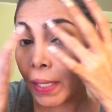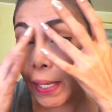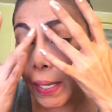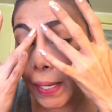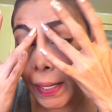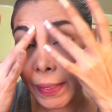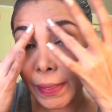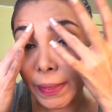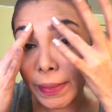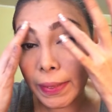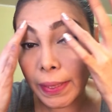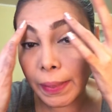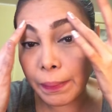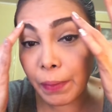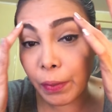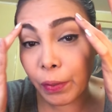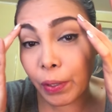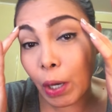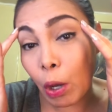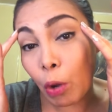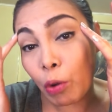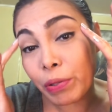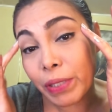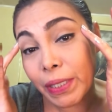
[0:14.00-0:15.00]
ay uh,
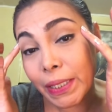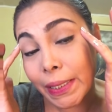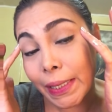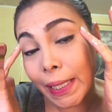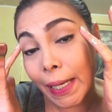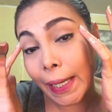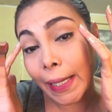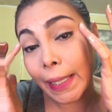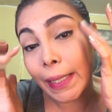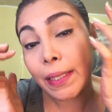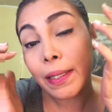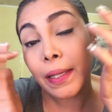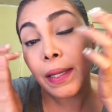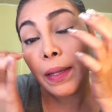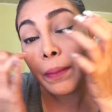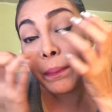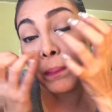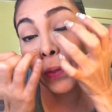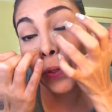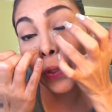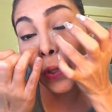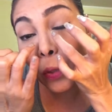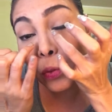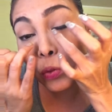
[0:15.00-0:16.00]
meron akong kilay,
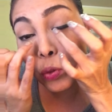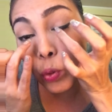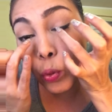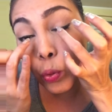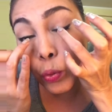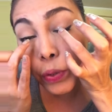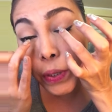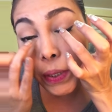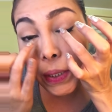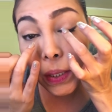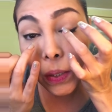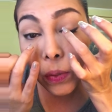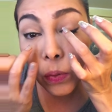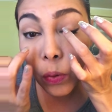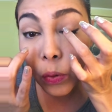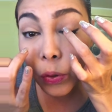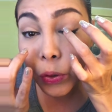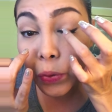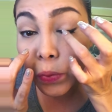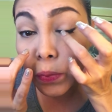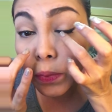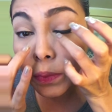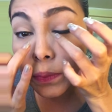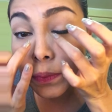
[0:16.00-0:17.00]
meron akong tungkil
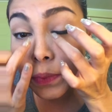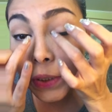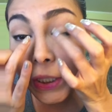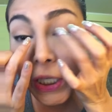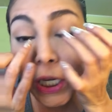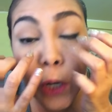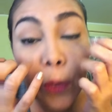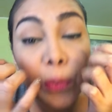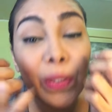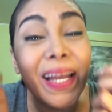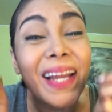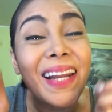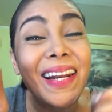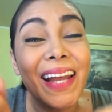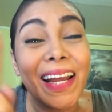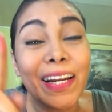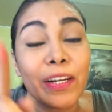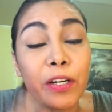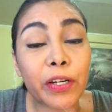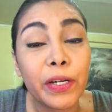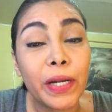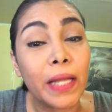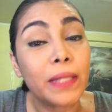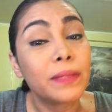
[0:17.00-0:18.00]
o yung liquid
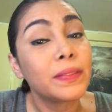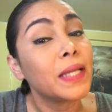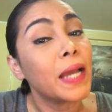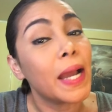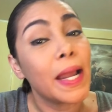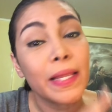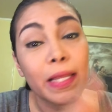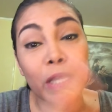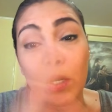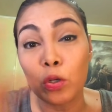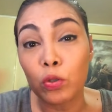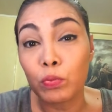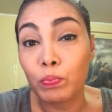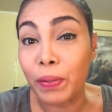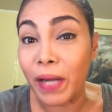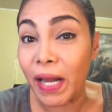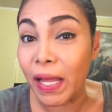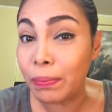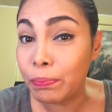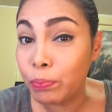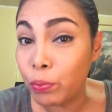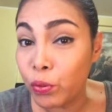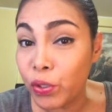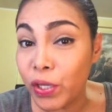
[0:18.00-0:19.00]
eyeliner yan, kahit anong
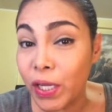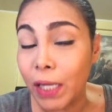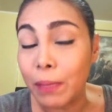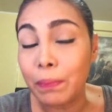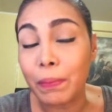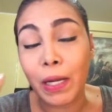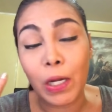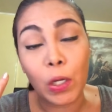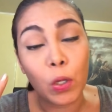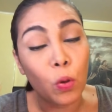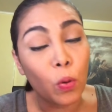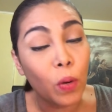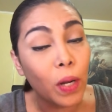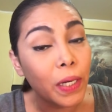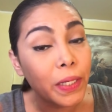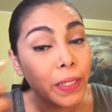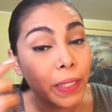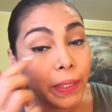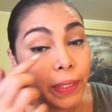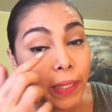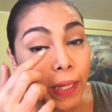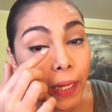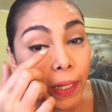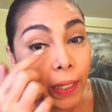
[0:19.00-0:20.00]
brand po yan, may local
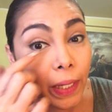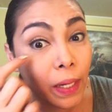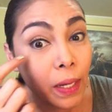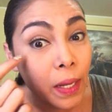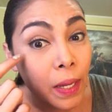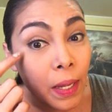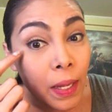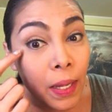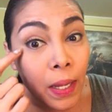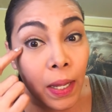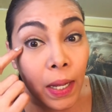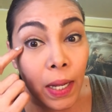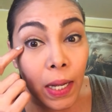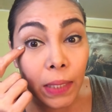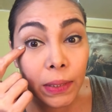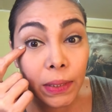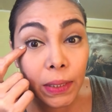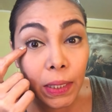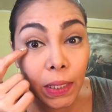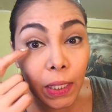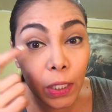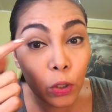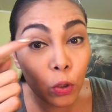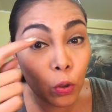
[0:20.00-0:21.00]
yan, carry.
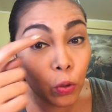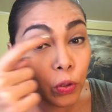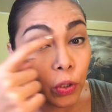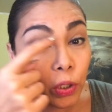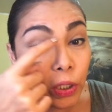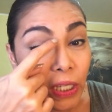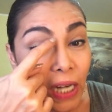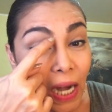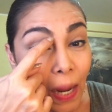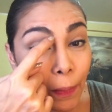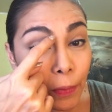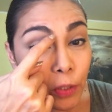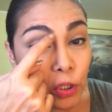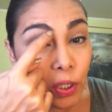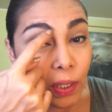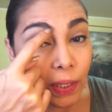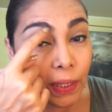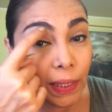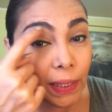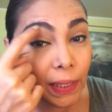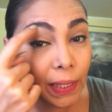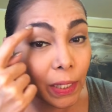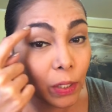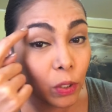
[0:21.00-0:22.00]
At nag, ginamit ko sa
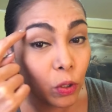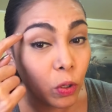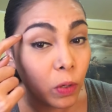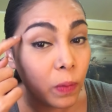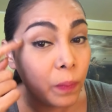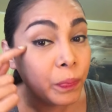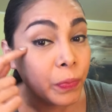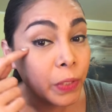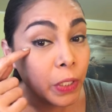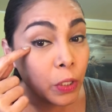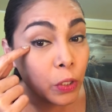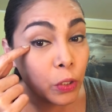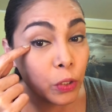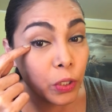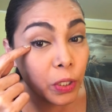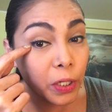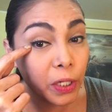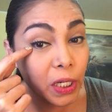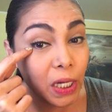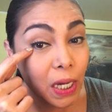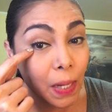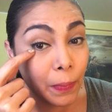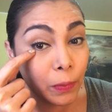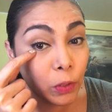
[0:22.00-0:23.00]
kilay ko, yun
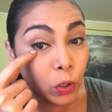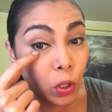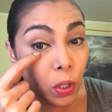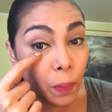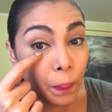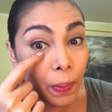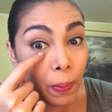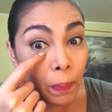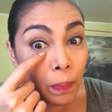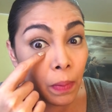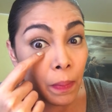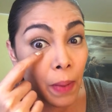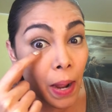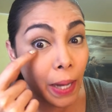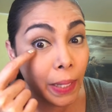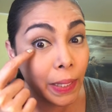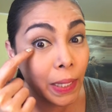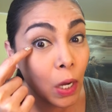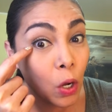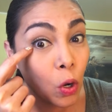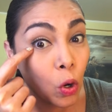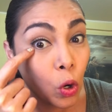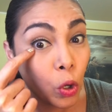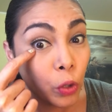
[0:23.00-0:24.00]
na ginamit ko na pambaba,
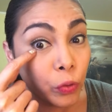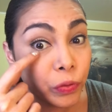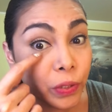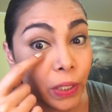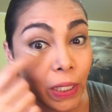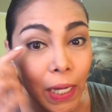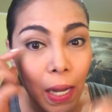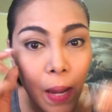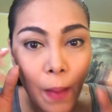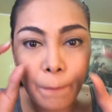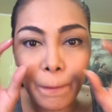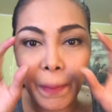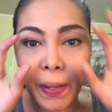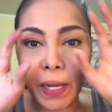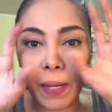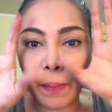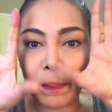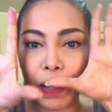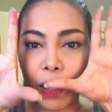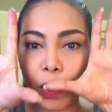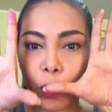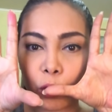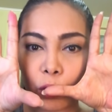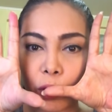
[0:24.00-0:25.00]
ng konti lang
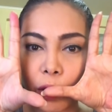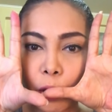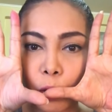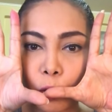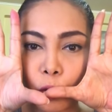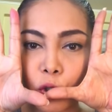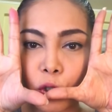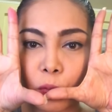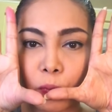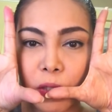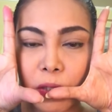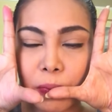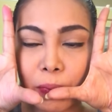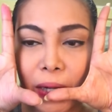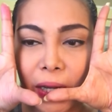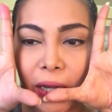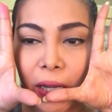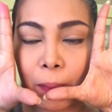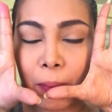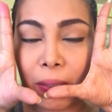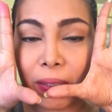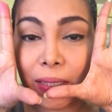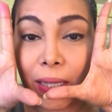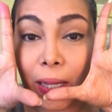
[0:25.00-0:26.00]
para magkaroon ng illusion mas
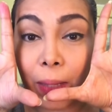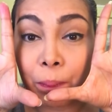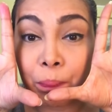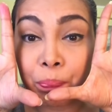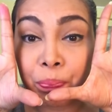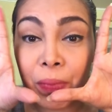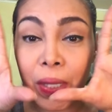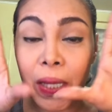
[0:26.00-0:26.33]
malaking mata.